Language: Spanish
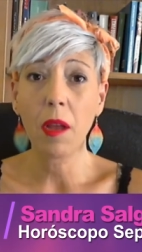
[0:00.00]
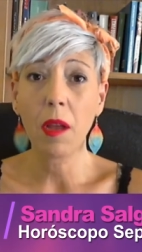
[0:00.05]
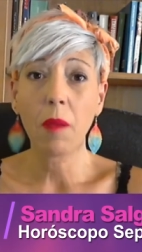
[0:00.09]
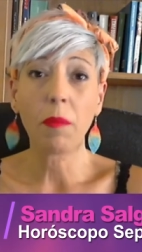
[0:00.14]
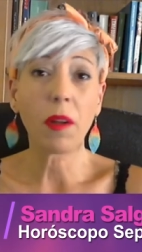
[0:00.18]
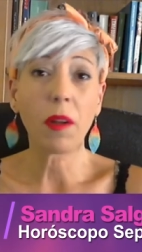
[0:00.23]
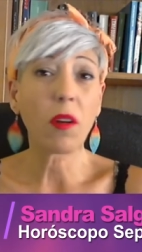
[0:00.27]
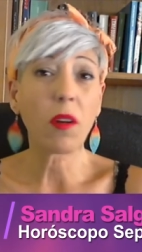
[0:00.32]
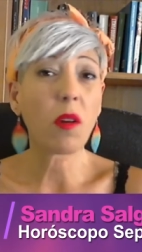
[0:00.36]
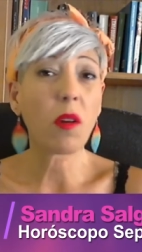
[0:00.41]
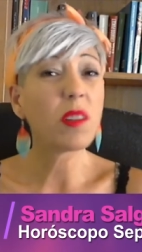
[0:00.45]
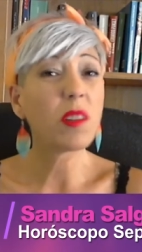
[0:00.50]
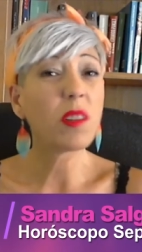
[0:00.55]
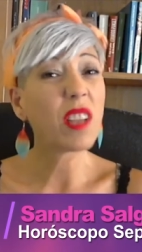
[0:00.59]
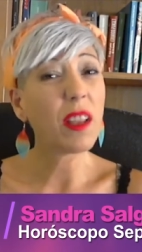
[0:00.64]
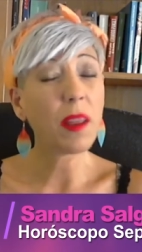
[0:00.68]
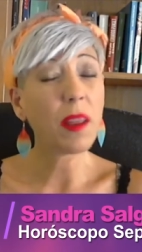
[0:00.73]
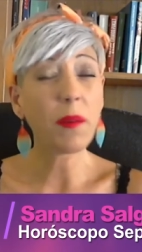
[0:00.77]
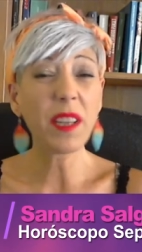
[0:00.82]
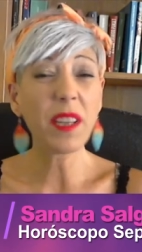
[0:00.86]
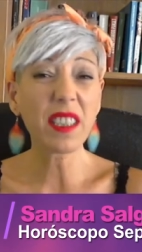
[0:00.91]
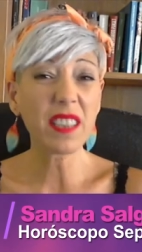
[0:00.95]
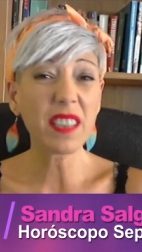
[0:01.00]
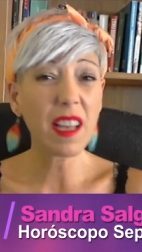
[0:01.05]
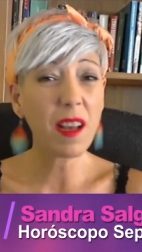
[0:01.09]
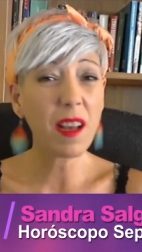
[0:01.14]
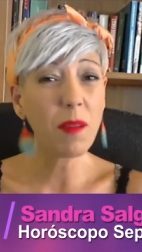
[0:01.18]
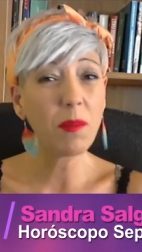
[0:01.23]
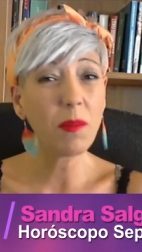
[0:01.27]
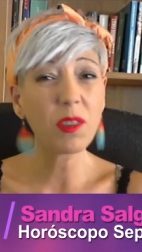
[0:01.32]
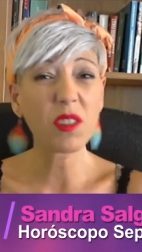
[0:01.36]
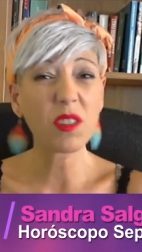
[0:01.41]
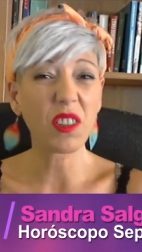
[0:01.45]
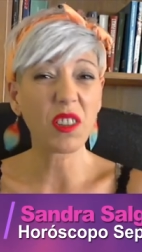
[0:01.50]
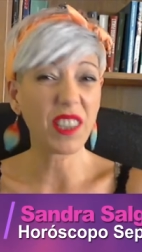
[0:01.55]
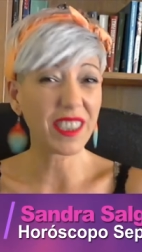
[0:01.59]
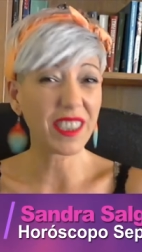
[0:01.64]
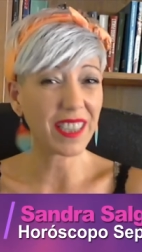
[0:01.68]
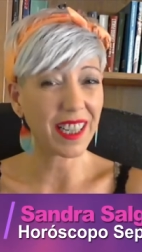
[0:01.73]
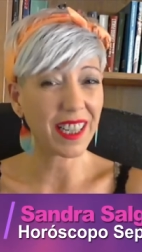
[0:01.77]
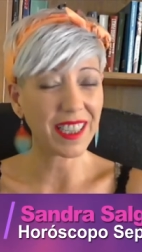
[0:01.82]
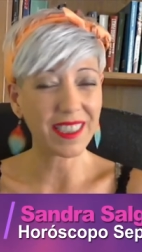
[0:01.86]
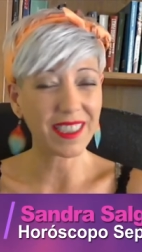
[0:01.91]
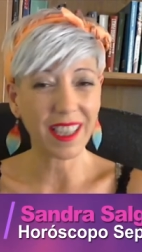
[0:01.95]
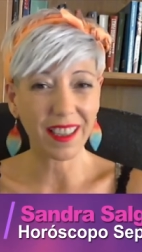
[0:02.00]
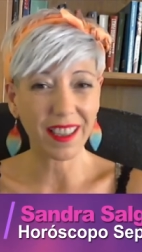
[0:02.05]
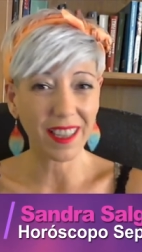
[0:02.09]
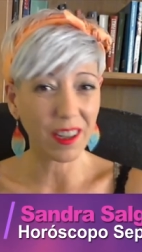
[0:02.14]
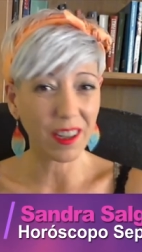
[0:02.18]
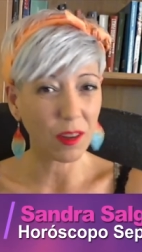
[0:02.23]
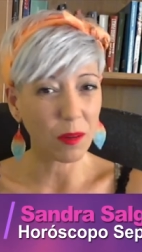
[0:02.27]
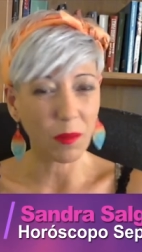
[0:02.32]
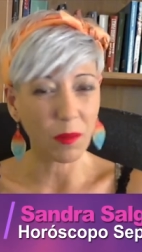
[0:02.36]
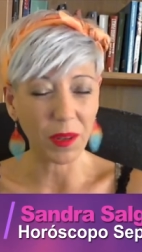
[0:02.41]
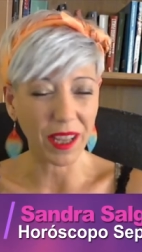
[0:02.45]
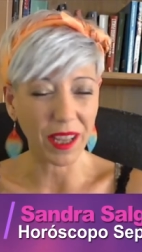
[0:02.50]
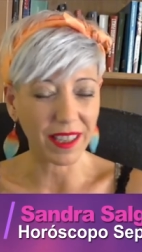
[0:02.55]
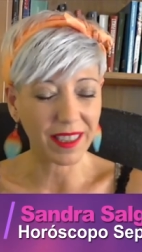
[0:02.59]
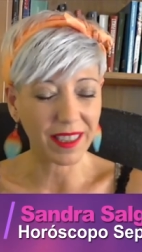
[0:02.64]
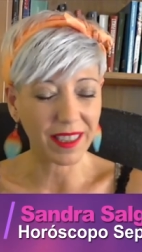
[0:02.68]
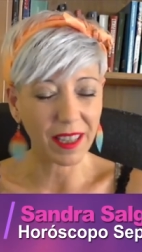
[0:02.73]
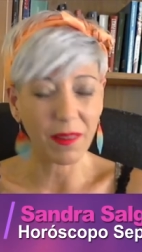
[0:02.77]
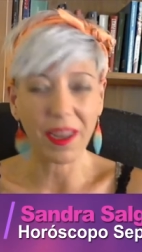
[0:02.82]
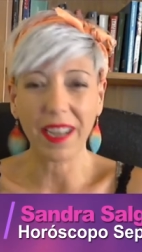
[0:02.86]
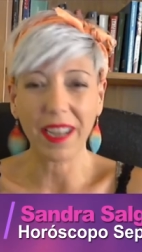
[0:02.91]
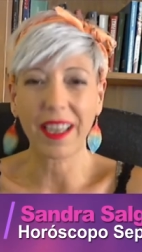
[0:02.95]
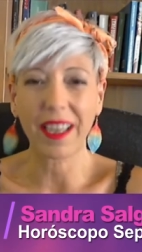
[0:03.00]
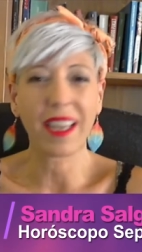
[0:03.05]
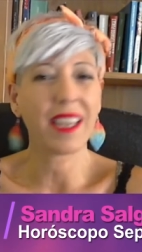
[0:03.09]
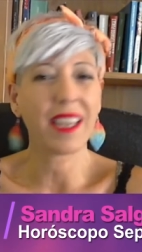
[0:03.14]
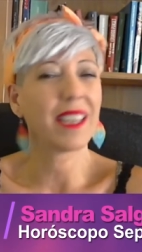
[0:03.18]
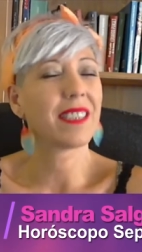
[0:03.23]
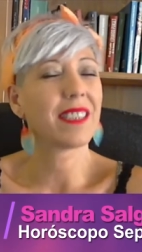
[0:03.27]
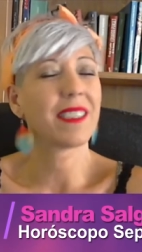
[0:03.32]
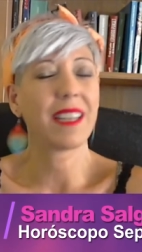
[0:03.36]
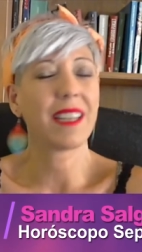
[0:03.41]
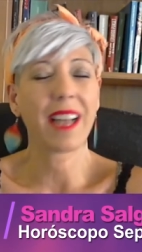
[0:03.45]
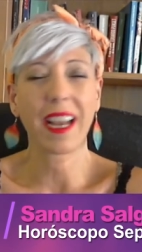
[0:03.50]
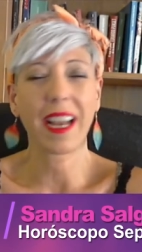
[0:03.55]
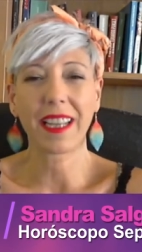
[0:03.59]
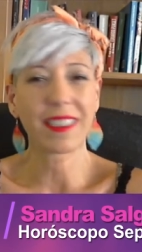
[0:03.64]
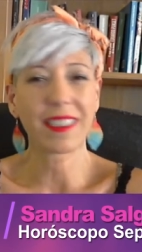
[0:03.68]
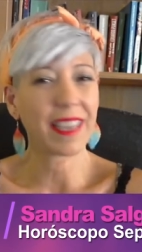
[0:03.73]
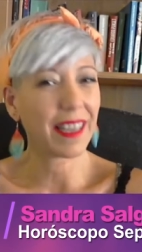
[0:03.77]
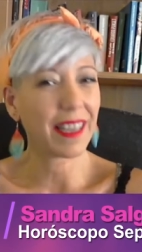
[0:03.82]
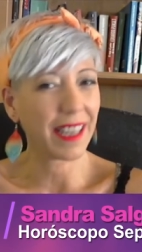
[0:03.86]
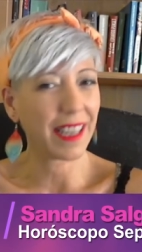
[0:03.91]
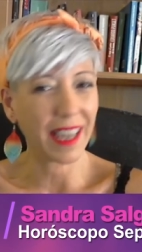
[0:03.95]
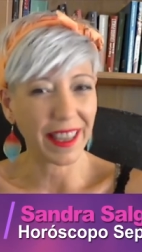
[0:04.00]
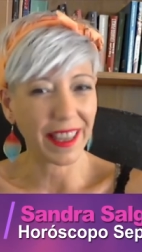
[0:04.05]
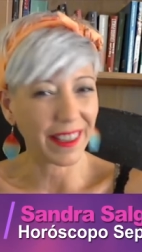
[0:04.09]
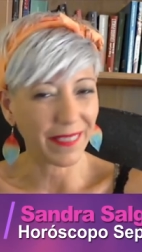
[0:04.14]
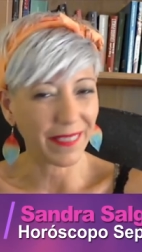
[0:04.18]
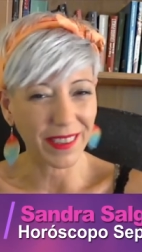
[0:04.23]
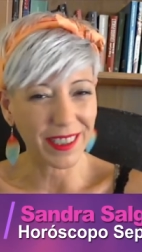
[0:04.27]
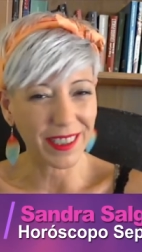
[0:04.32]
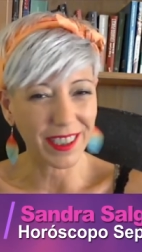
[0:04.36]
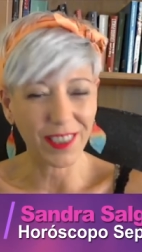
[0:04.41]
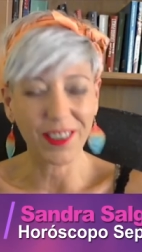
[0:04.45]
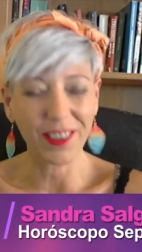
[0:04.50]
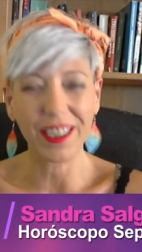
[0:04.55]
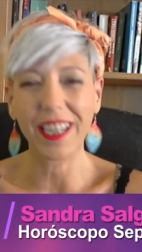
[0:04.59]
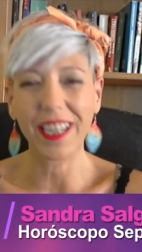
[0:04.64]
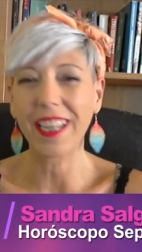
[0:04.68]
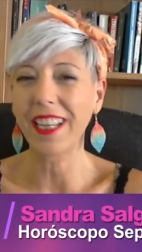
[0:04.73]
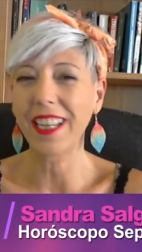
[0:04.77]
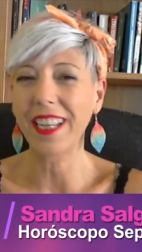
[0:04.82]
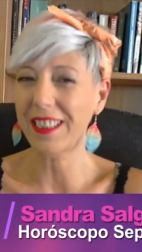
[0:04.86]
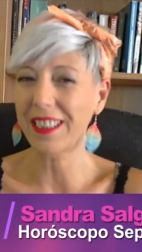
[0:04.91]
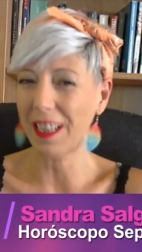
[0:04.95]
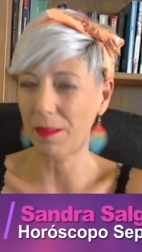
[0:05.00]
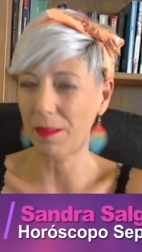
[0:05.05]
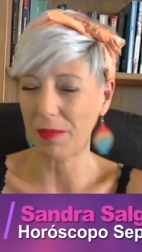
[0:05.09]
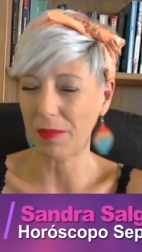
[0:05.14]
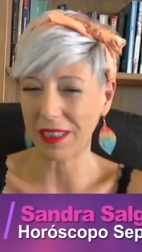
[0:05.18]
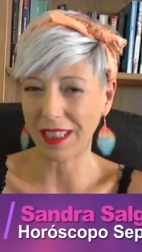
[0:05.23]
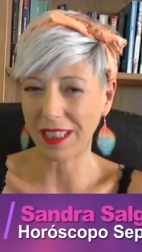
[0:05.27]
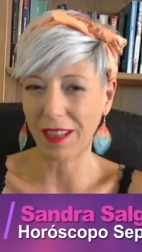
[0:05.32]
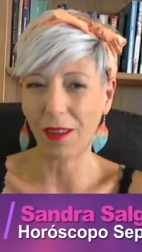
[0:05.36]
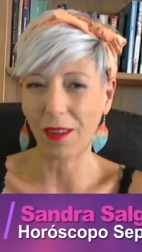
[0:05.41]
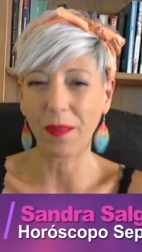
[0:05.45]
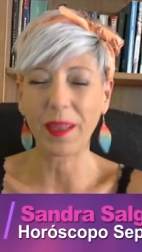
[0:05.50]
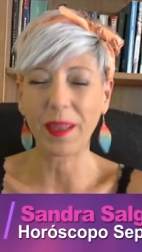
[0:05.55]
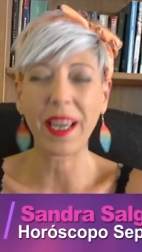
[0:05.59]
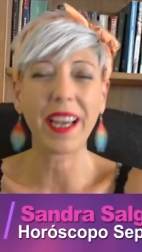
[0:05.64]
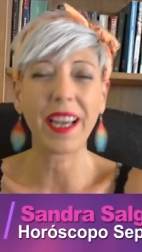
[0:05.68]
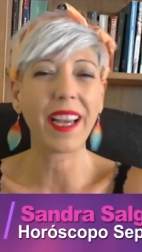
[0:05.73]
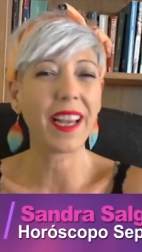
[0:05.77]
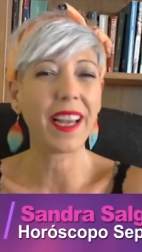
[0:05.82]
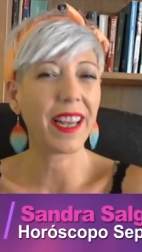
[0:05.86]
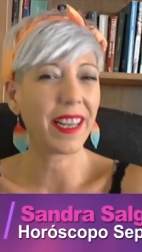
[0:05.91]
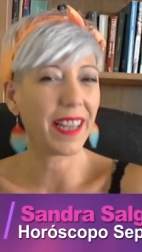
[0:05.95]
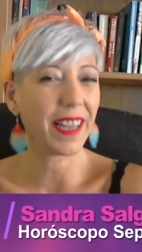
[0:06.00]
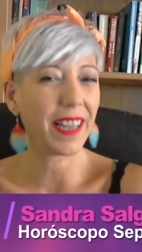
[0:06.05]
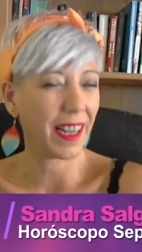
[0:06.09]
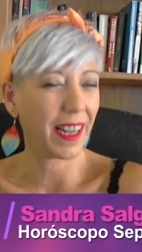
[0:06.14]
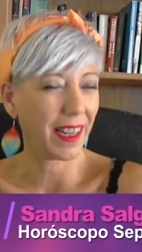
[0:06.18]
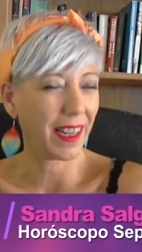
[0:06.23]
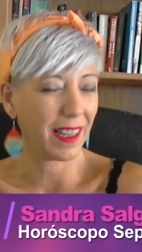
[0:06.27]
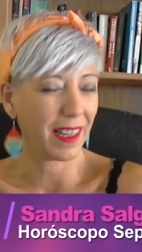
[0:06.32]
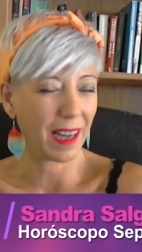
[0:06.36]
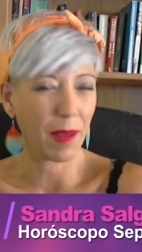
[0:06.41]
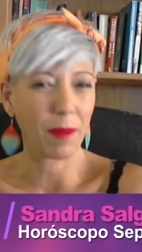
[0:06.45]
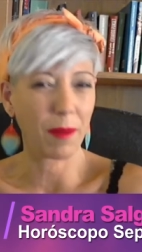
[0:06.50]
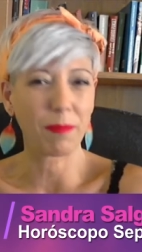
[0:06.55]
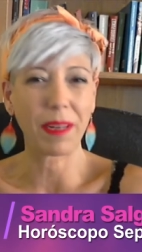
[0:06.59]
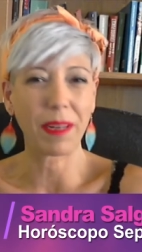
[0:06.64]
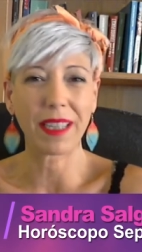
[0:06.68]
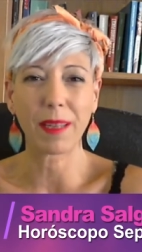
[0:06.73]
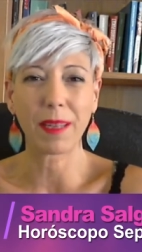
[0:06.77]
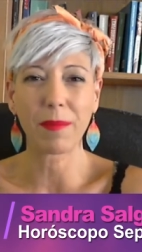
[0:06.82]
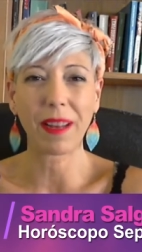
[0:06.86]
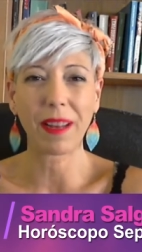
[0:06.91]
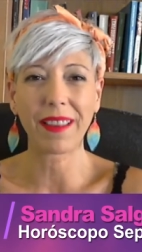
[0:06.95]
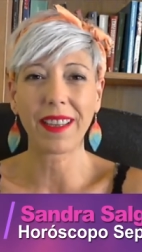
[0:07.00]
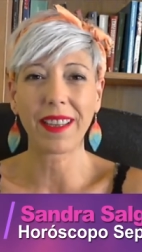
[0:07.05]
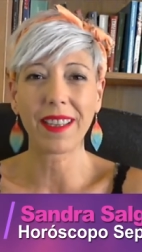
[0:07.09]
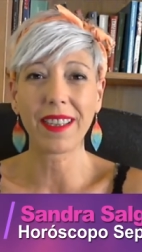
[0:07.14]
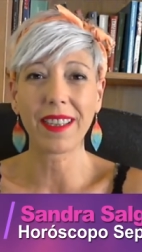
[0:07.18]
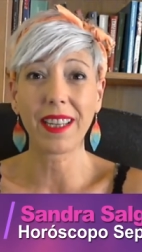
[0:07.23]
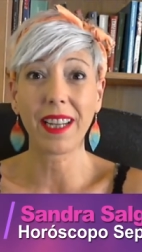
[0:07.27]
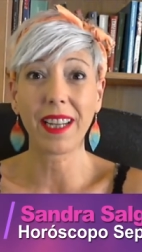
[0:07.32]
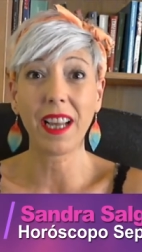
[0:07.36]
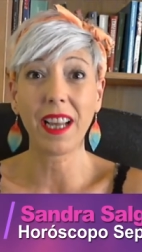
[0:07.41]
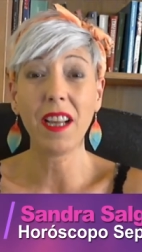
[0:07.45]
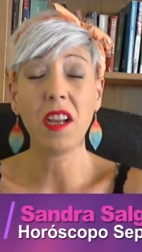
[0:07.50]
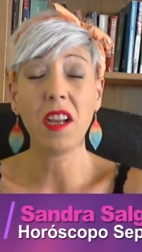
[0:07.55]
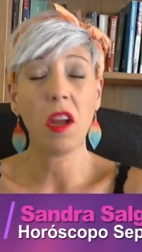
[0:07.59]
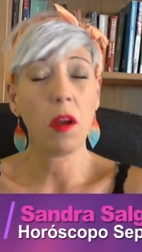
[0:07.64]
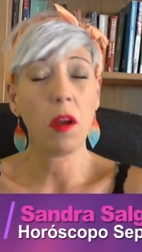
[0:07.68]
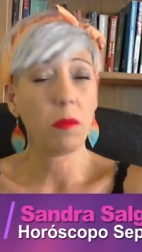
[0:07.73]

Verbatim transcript: Pero como todavía estábamos con esa casa 5 muy activa, que es la casa de las diversiones, del pasarlo bien, eh, la parte placentera,